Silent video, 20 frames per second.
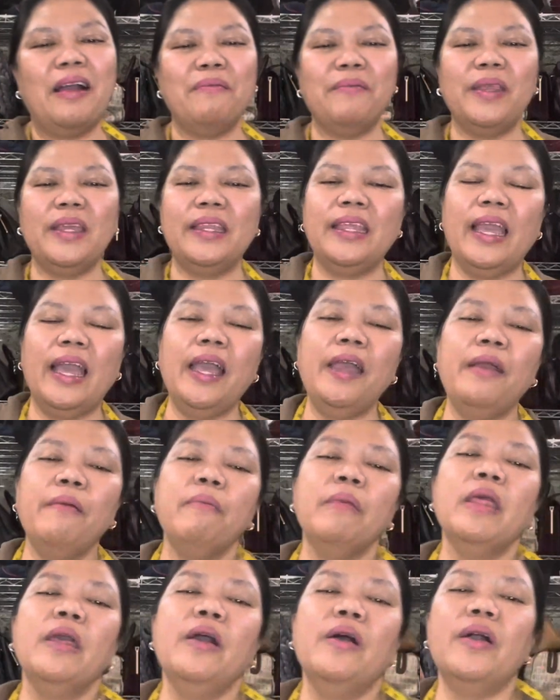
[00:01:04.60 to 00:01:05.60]
amin ya
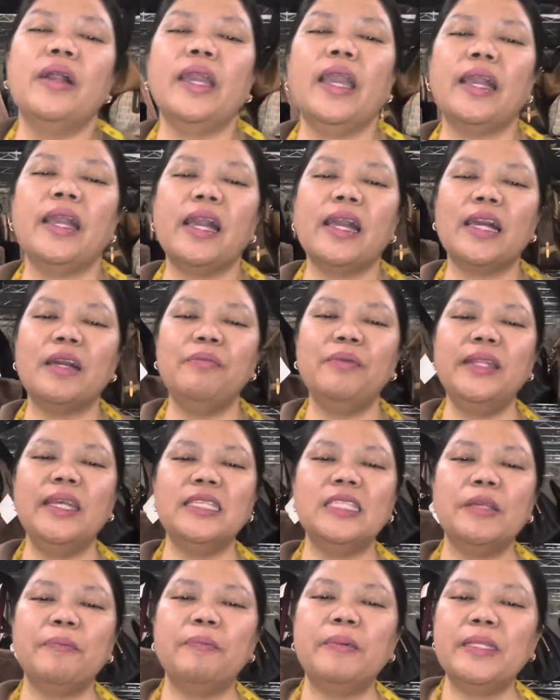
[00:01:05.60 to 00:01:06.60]
Oke kakak bunda
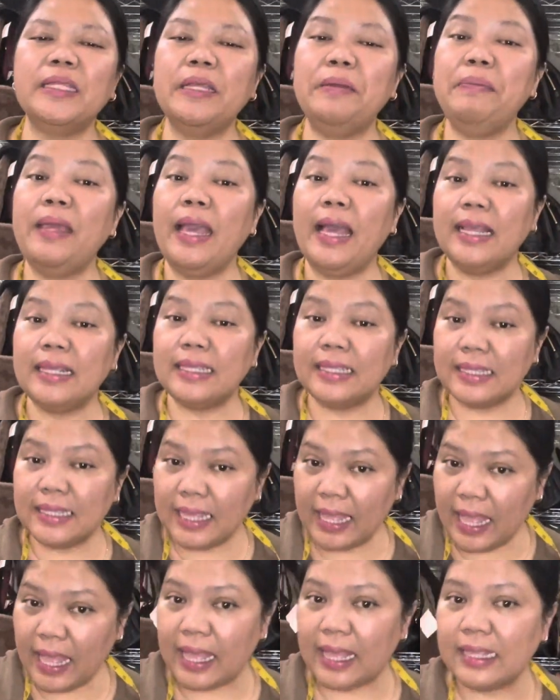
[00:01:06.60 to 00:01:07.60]
seperti
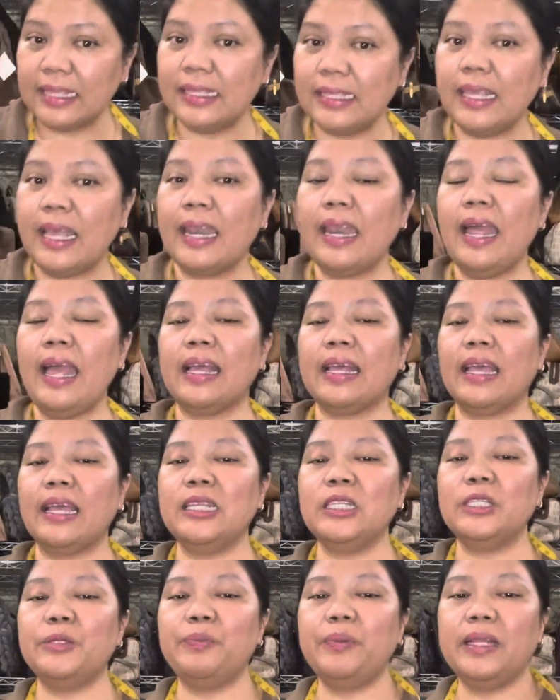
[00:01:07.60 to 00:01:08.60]
biasa Sarah
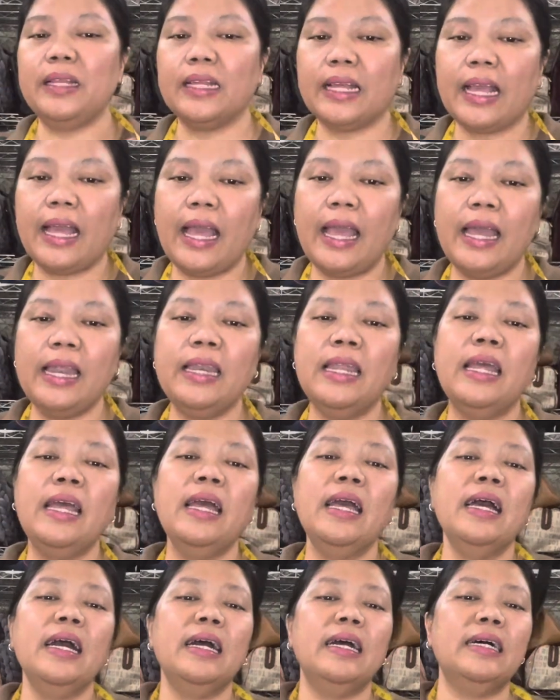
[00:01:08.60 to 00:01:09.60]
akan spilkan
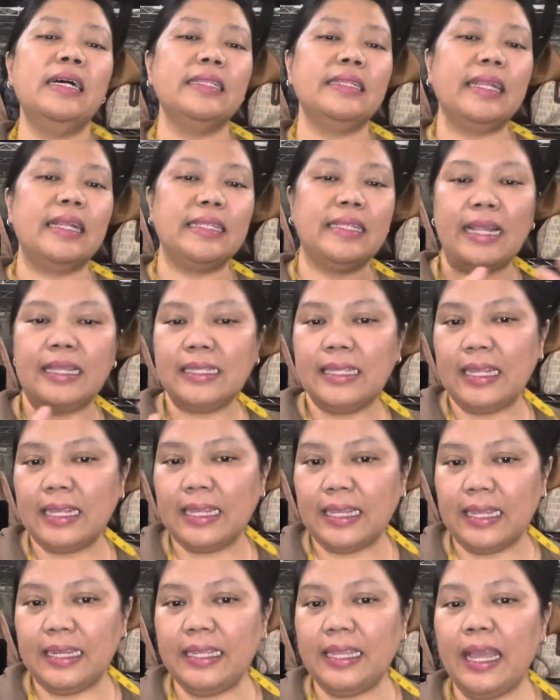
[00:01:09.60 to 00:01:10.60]
uh, eh, tata
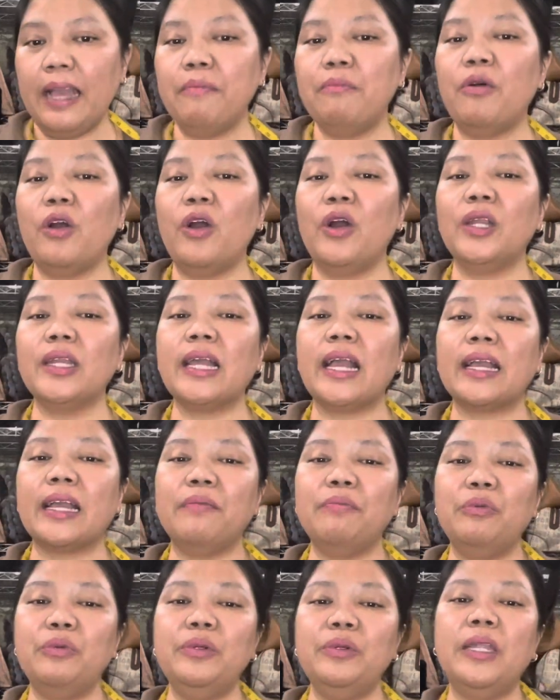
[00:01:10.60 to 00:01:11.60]
secondnya Mohon
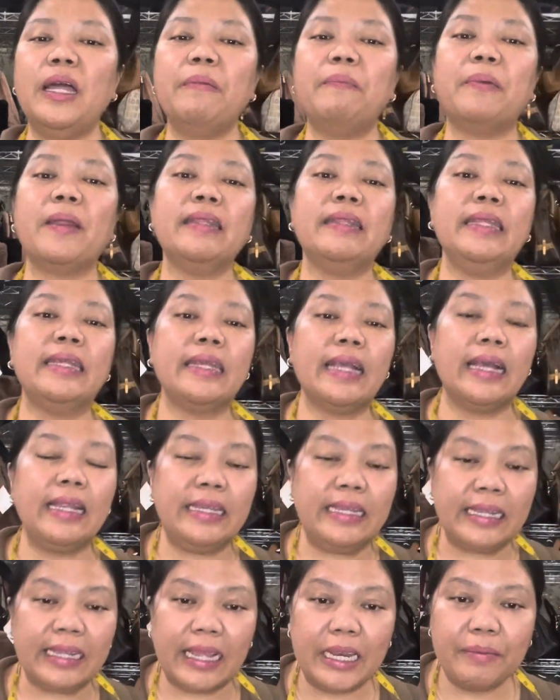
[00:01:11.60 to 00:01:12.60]
kakak bunda perhatikan
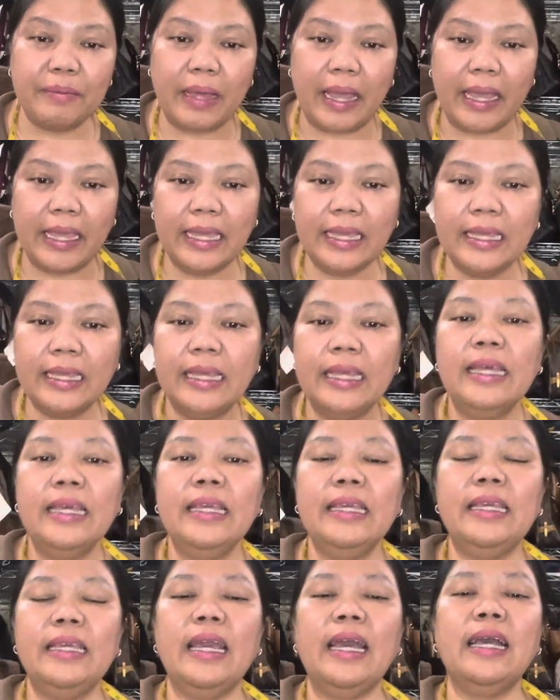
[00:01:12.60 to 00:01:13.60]
dengan baik
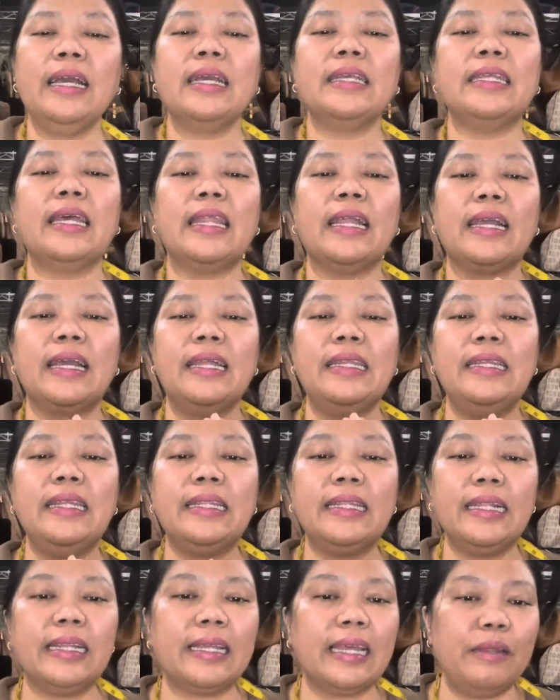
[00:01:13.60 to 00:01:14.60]
Ya Sarah akan
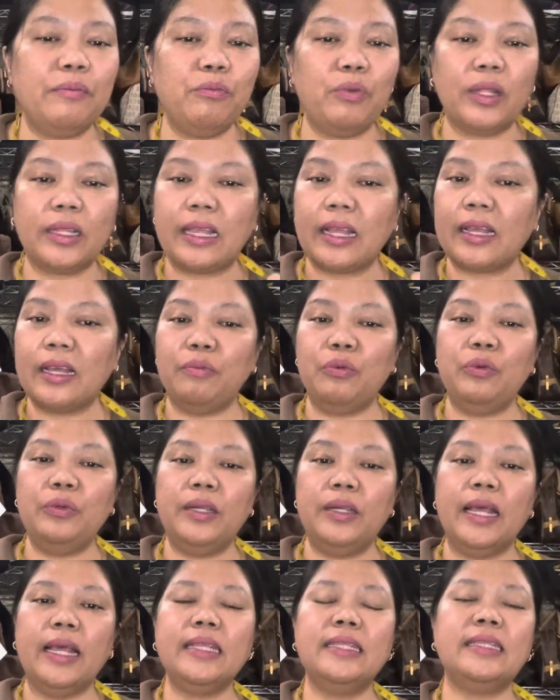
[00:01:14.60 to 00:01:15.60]
detailkan buat kakak
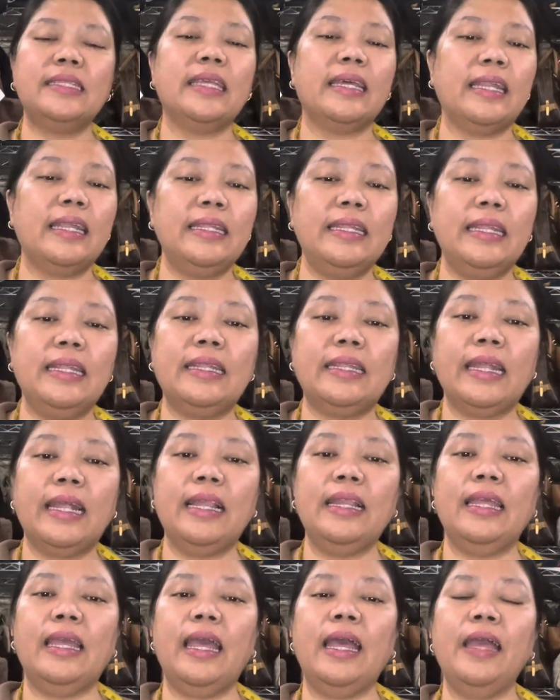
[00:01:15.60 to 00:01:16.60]
bunda secara
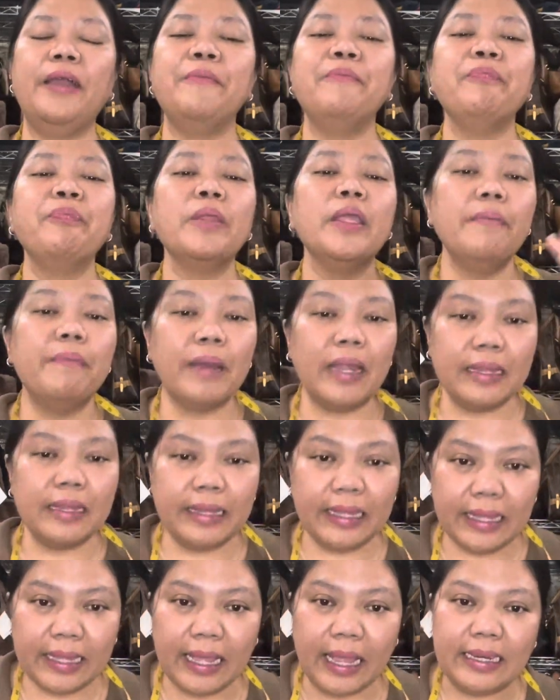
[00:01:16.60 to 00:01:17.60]
detail ya
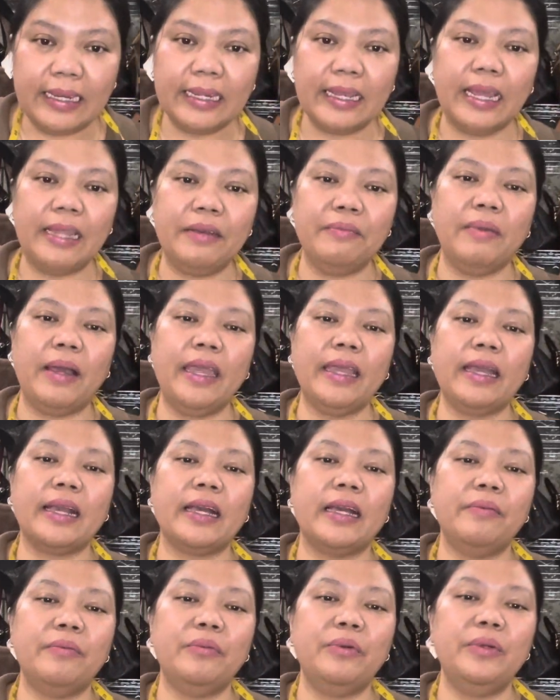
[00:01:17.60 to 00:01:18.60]
Perhatikan dengan baik
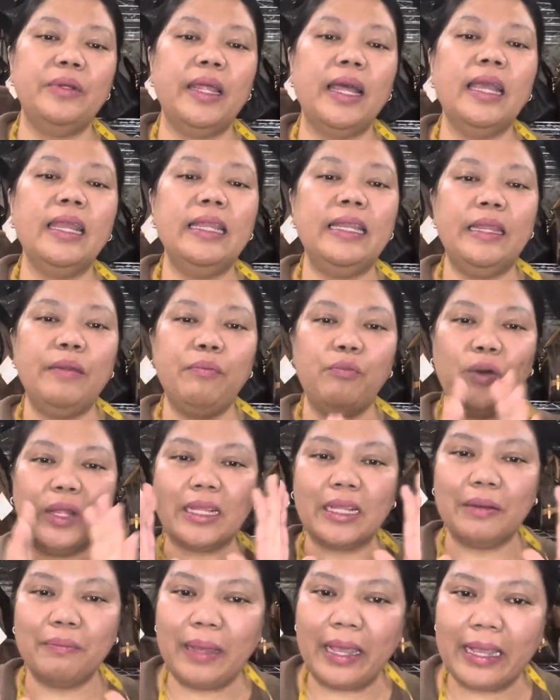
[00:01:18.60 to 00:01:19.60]
kakak bunda Ini
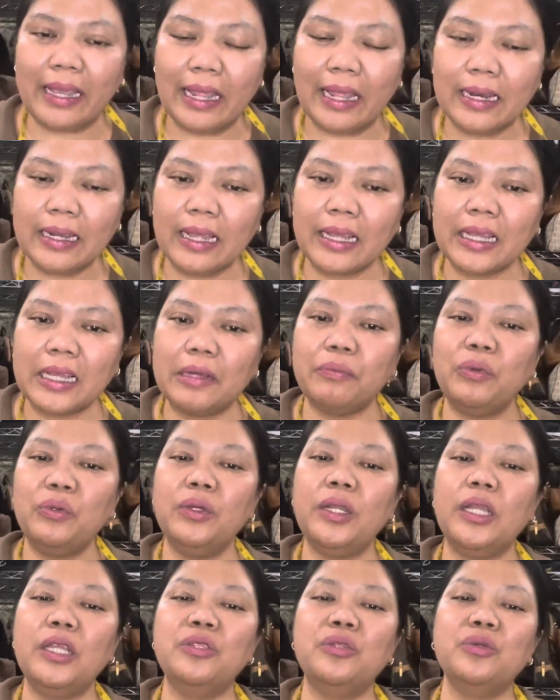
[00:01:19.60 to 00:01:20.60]
buat kebaikan kakak
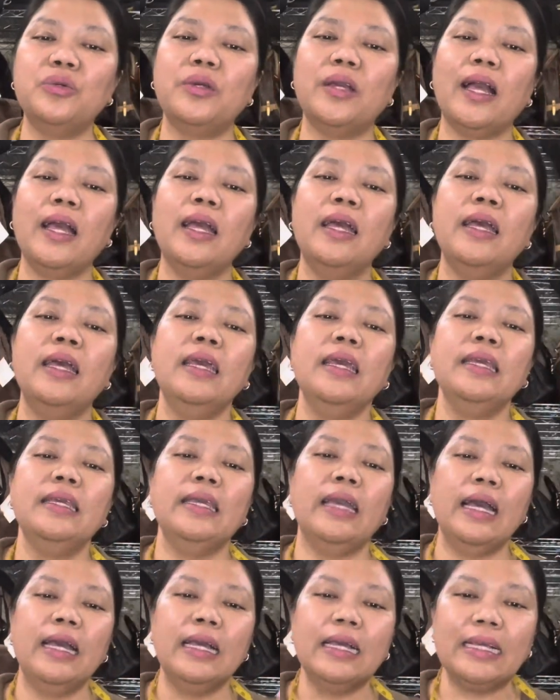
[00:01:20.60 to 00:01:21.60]
bunda juga
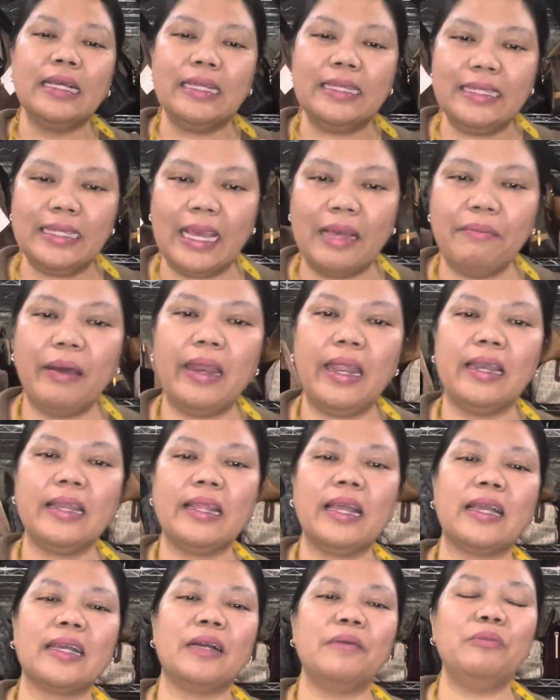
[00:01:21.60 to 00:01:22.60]
Ya kenyamanan
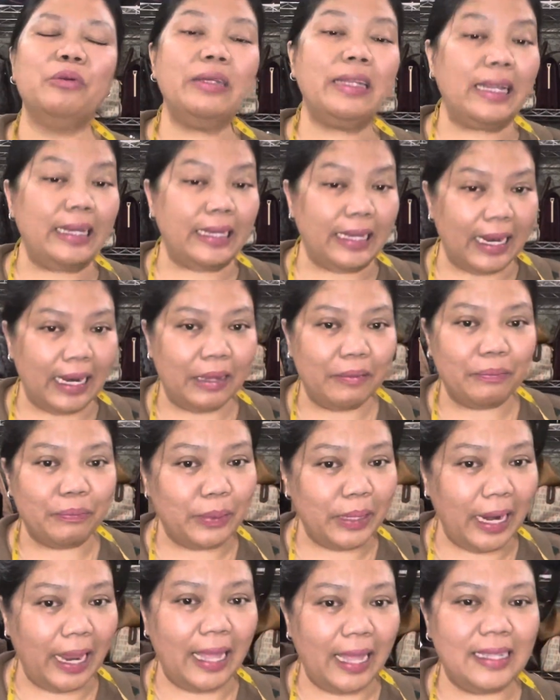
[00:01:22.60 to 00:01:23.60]
kakak bunda dalam
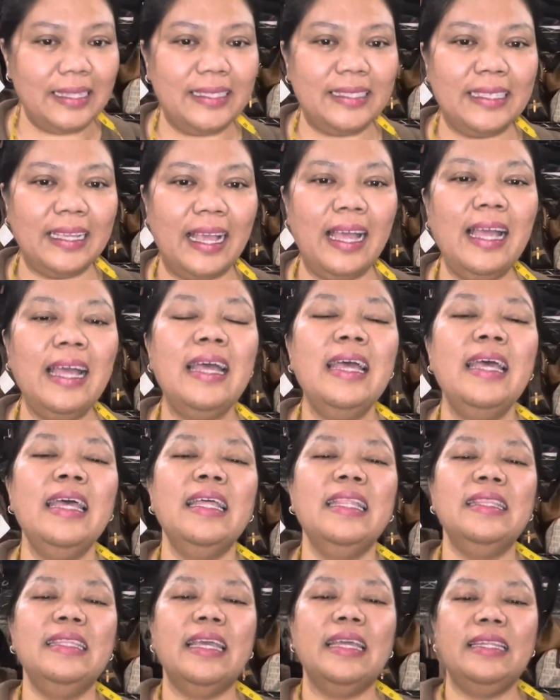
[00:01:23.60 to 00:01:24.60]
belanja
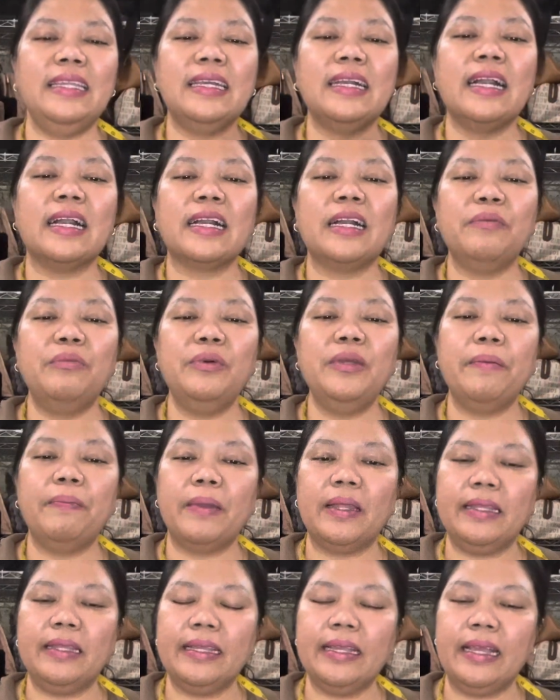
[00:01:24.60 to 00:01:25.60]
Jadi kakak bunda
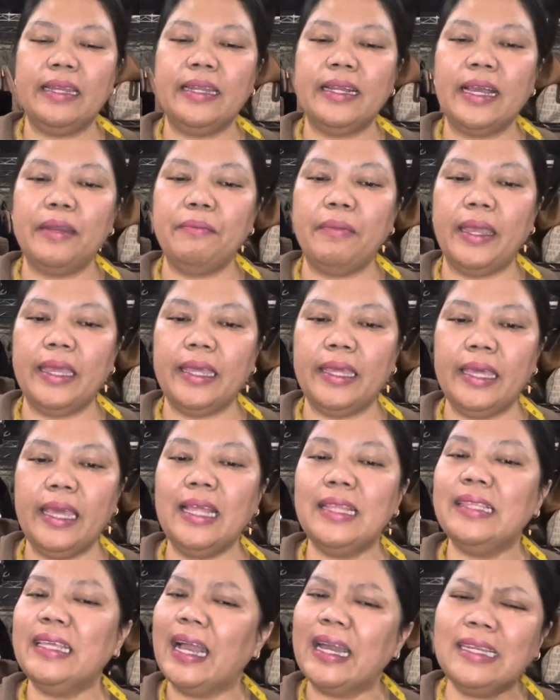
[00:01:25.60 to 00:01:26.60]
perhatikan dengan baik
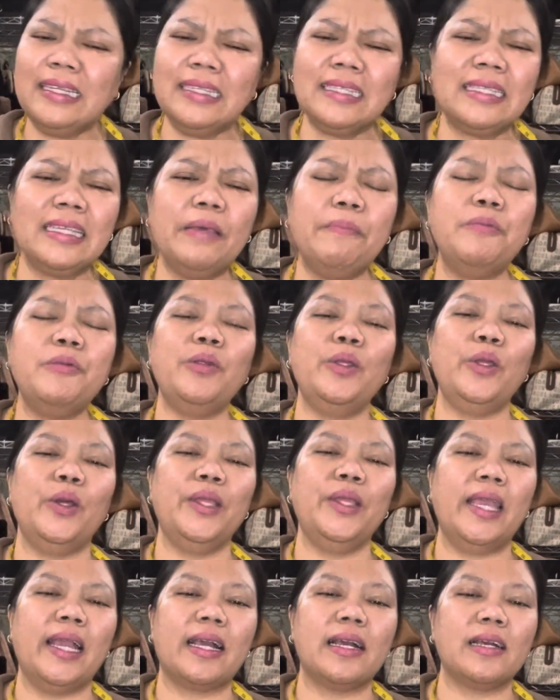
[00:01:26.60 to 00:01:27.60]
ya Jangan di skip
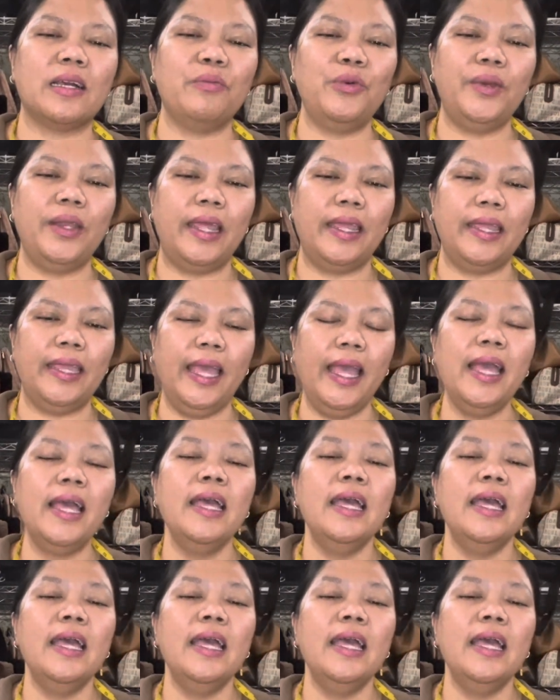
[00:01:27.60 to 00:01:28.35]
videonya kakak bunda ya